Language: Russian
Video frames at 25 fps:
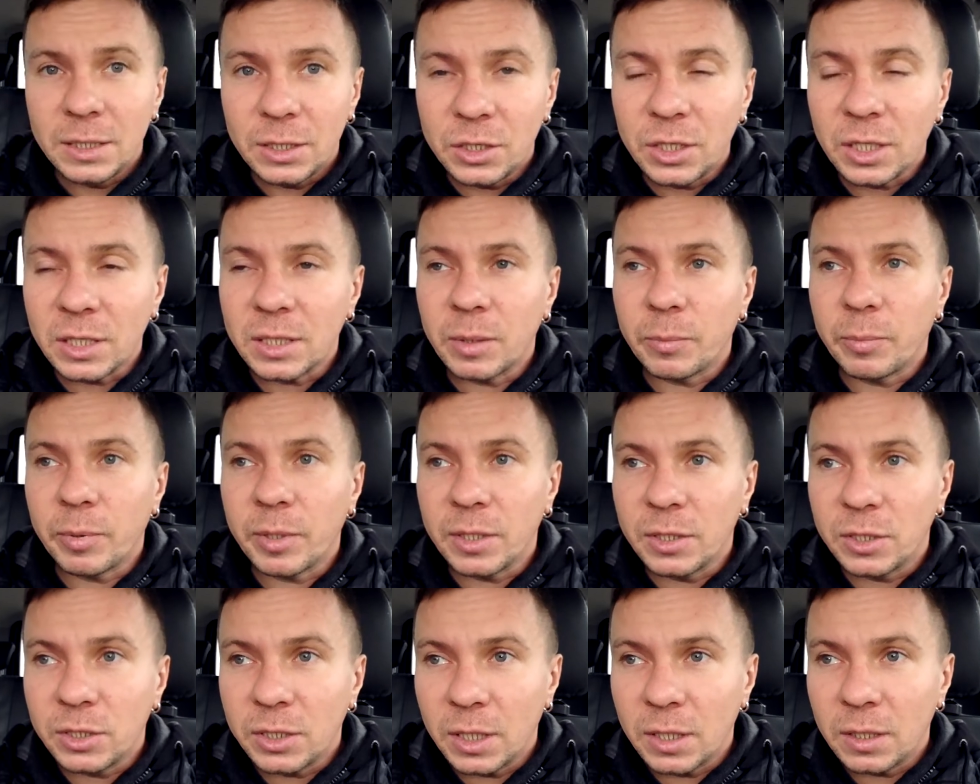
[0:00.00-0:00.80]
Сейчас я
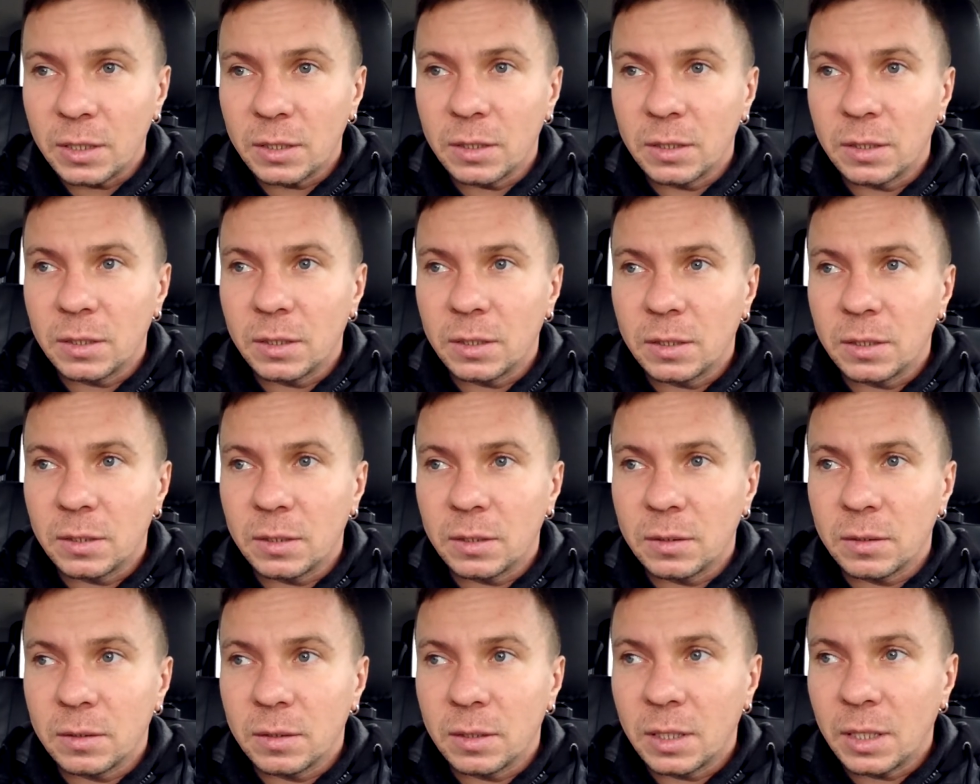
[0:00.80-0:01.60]
проезжал... Э,
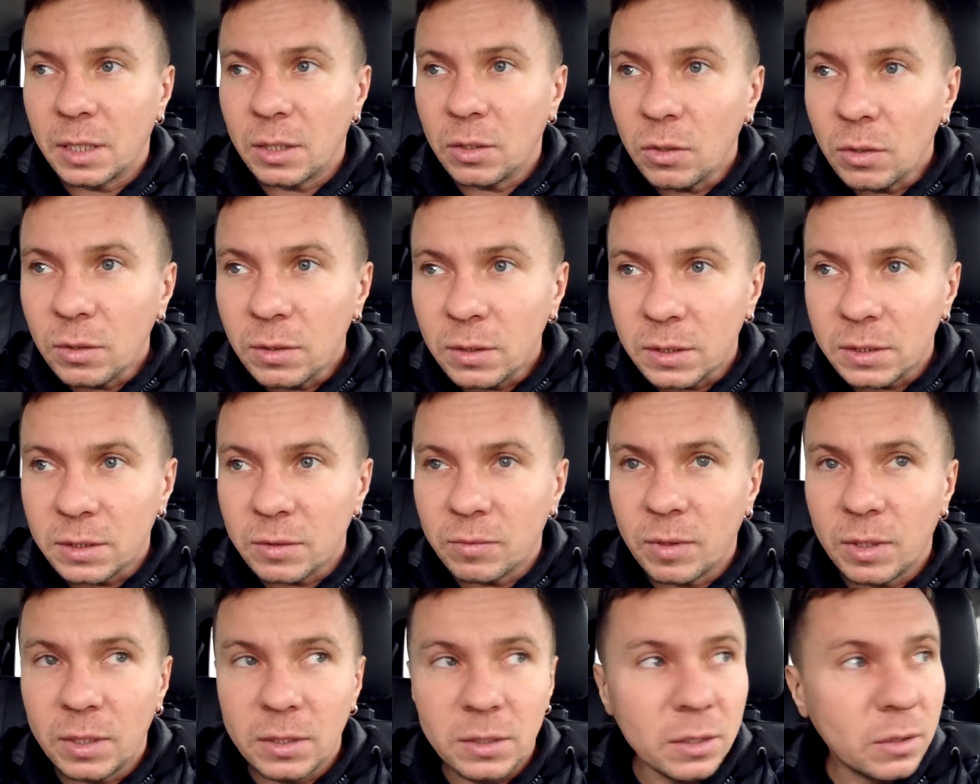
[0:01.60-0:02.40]
район
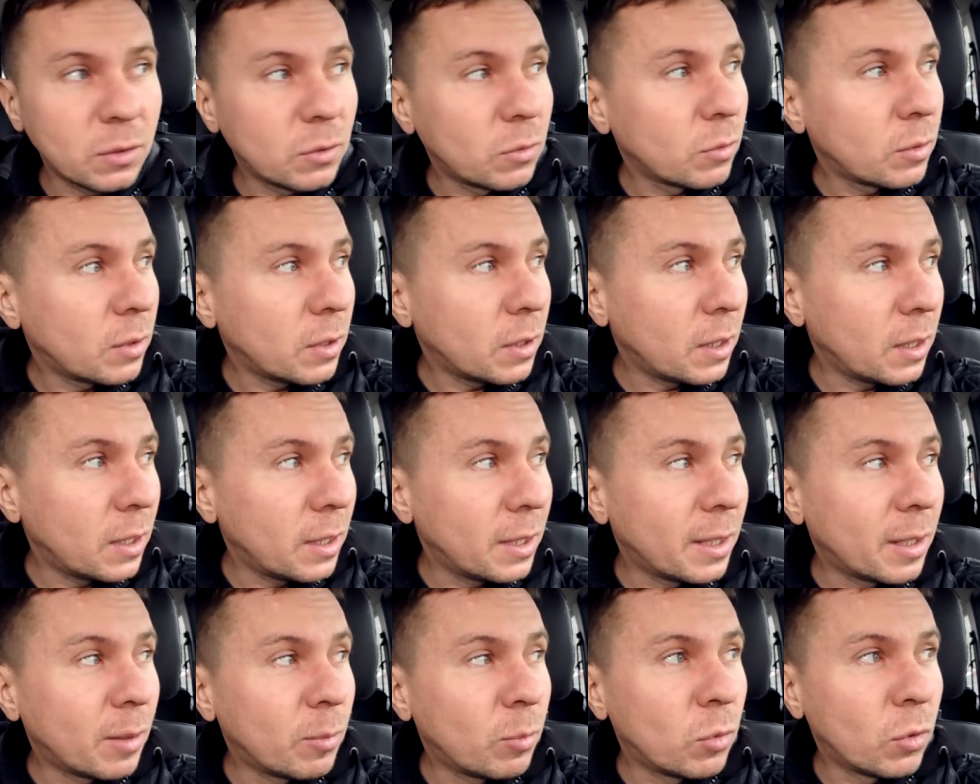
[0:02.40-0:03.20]
называется тут
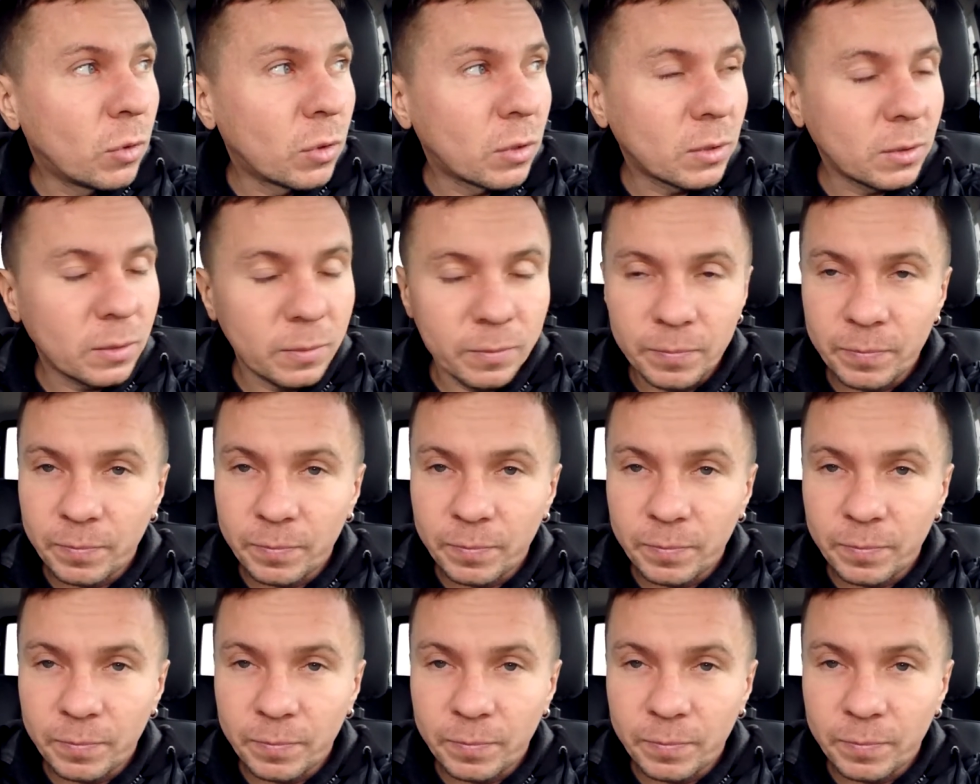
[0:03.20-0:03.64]
аэропорт.